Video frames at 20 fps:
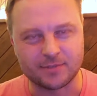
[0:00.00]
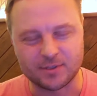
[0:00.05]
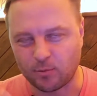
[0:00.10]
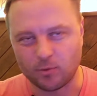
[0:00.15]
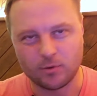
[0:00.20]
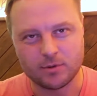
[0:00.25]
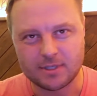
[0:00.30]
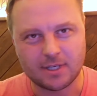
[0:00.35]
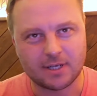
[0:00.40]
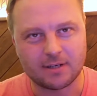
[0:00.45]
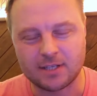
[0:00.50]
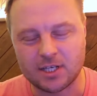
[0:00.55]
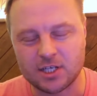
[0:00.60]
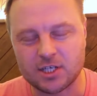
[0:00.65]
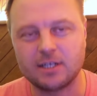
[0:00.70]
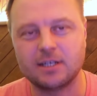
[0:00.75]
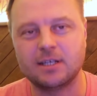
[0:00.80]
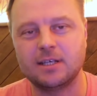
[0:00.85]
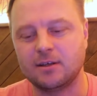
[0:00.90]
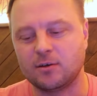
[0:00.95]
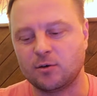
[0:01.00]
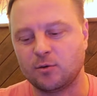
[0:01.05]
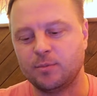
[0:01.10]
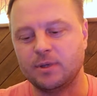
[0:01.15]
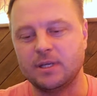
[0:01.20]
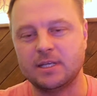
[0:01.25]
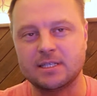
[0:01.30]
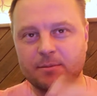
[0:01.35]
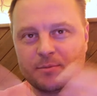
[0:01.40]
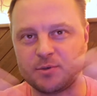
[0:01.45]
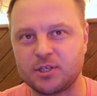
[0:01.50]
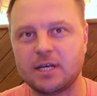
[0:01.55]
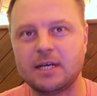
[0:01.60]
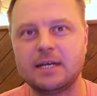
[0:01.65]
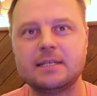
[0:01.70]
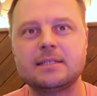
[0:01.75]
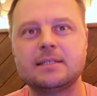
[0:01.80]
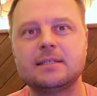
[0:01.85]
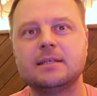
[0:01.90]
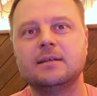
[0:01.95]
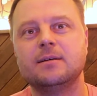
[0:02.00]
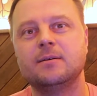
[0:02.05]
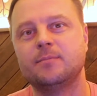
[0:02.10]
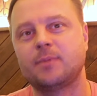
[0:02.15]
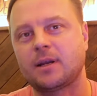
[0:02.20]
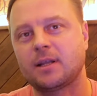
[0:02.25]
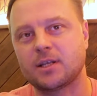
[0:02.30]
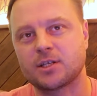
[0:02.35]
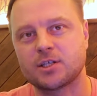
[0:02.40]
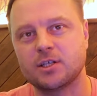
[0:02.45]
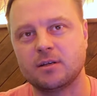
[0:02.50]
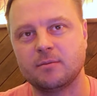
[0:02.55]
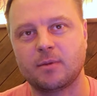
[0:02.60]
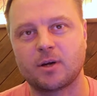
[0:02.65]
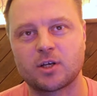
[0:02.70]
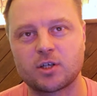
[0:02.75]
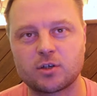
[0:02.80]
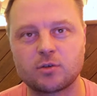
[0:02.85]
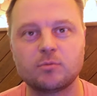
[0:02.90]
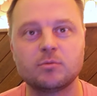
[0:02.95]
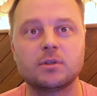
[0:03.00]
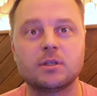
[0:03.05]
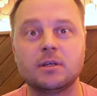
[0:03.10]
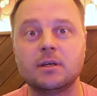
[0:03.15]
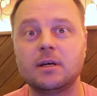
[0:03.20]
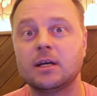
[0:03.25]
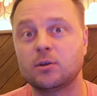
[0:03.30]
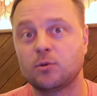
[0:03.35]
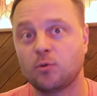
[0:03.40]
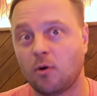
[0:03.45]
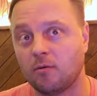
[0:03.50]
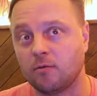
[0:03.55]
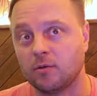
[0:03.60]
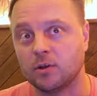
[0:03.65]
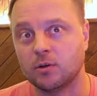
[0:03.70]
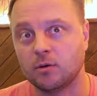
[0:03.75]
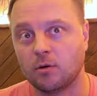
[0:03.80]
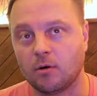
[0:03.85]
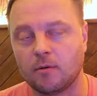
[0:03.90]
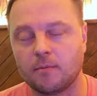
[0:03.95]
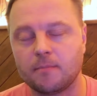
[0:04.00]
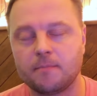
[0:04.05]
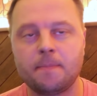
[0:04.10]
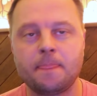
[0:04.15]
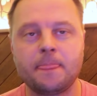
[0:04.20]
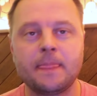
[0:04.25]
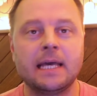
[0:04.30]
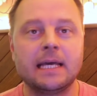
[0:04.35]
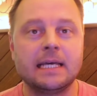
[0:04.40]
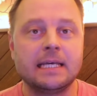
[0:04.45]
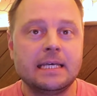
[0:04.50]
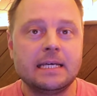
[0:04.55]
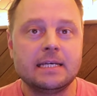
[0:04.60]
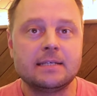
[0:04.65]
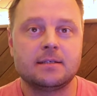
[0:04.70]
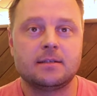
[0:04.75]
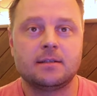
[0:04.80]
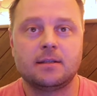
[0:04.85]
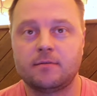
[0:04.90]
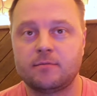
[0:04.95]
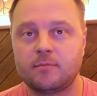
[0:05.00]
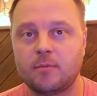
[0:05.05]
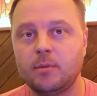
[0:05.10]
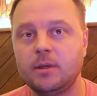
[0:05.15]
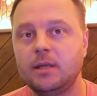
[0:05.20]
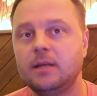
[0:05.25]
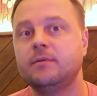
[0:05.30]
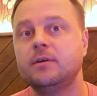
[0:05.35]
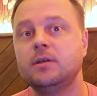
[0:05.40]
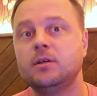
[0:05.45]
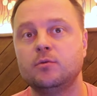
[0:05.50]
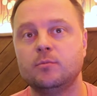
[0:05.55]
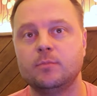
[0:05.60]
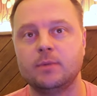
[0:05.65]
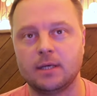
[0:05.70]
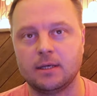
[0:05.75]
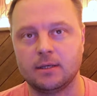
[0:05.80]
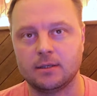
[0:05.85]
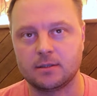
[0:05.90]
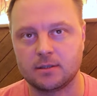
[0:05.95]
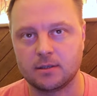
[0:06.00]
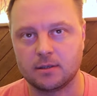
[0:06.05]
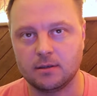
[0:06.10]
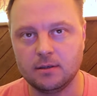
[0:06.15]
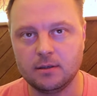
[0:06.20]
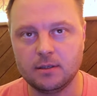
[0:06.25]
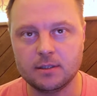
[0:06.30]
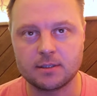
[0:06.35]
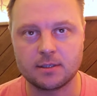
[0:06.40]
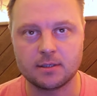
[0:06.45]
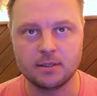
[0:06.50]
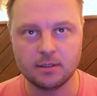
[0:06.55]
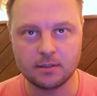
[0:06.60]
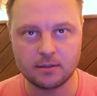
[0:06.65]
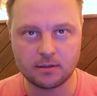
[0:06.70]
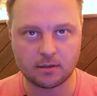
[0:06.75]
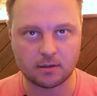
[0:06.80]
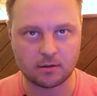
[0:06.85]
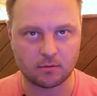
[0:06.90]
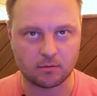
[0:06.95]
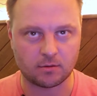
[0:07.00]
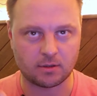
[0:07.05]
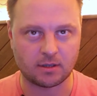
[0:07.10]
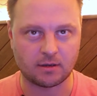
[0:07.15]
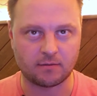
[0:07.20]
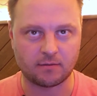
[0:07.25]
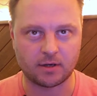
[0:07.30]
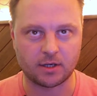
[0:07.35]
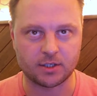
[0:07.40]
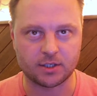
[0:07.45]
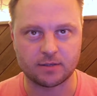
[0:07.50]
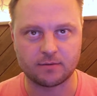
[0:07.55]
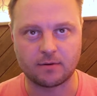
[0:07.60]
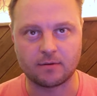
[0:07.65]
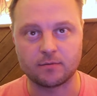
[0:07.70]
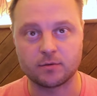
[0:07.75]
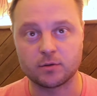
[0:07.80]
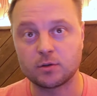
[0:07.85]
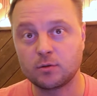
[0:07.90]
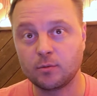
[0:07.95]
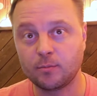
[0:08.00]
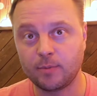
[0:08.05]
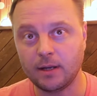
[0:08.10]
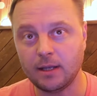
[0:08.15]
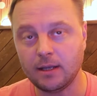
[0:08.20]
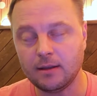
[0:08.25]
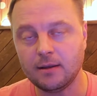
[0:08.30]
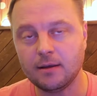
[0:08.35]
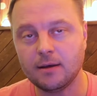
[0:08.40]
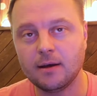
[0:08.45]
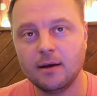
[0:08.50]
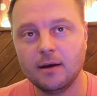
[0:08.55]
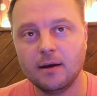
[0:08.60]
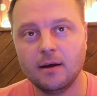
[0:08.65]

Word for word: спонсора нашли, купили запчасти, проложили маршрут и готовы. Но ездить на автомобиле вы не умеете. И за неделю до вашего выступления